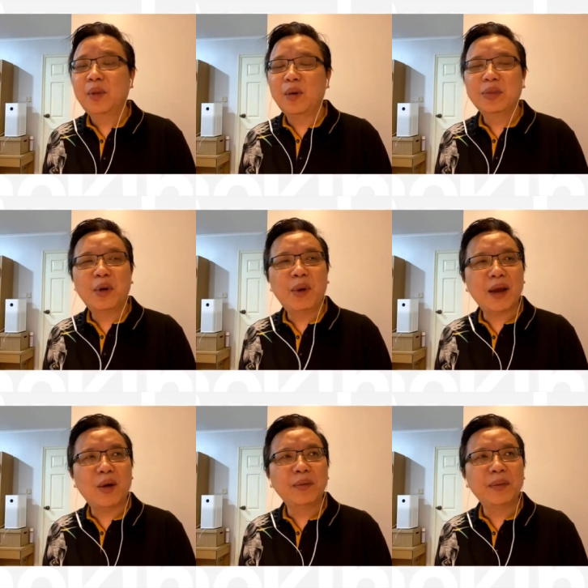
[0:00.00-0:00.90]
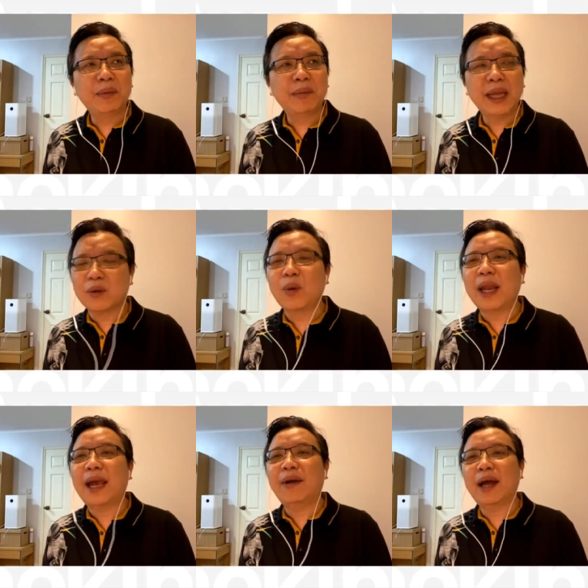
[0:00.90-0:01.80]
ผมก็ว่าคนไม่กลัว
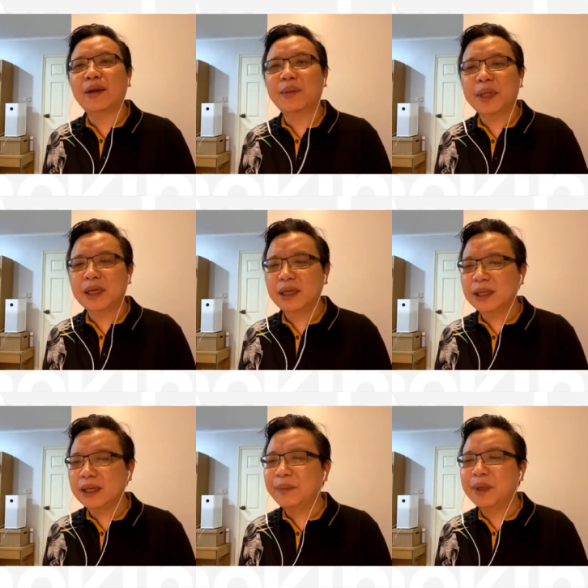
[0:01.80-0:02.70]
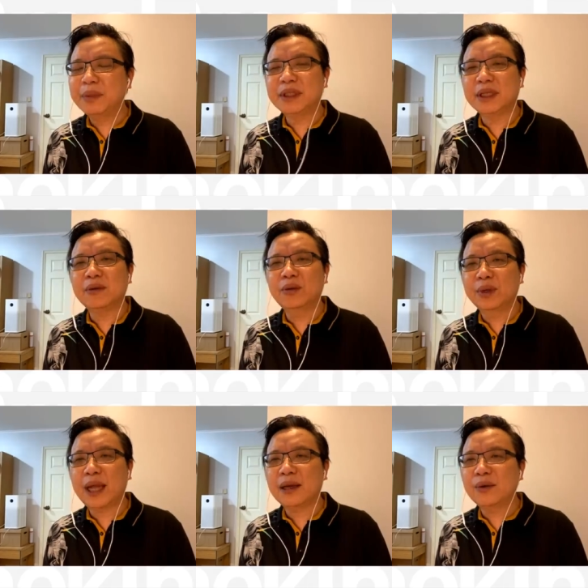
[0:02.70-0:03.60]
แล้วอ่ะดำเนินคดีดำเนินไปสิ
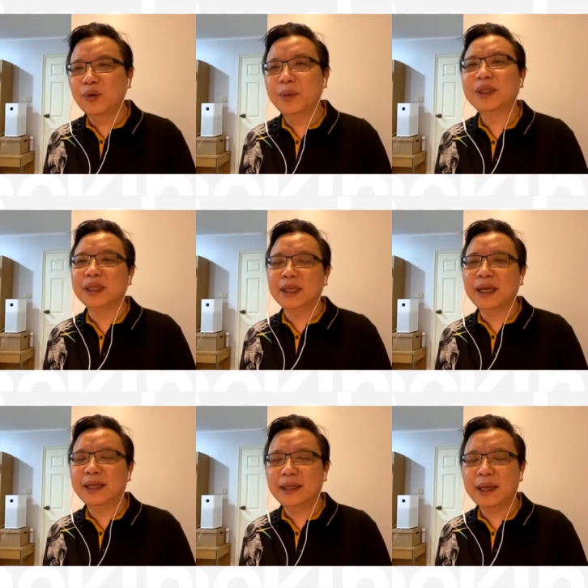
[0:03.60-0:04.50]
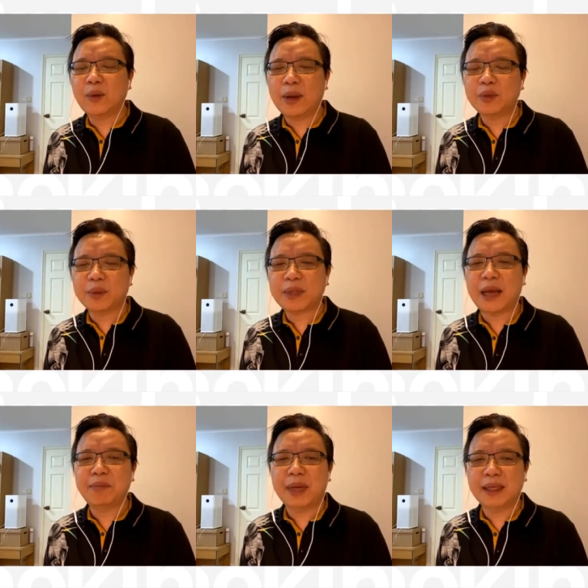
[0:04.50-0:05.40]
ขู่ได้ก็ขู่ไปสิ อะไรเงี้ยความชอ
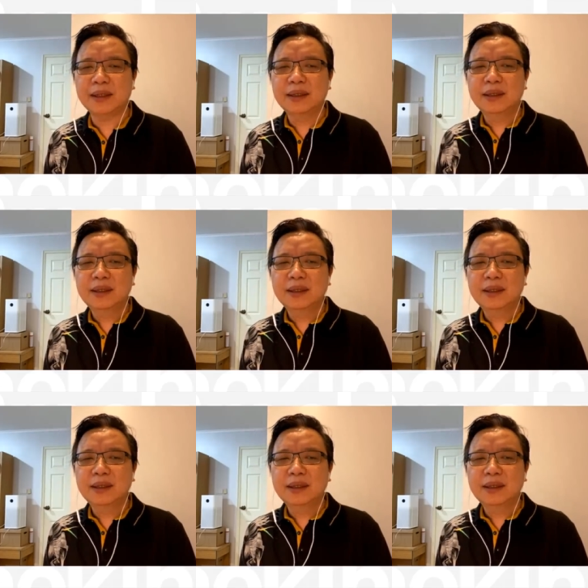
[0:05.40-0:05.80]
บธรรมมัน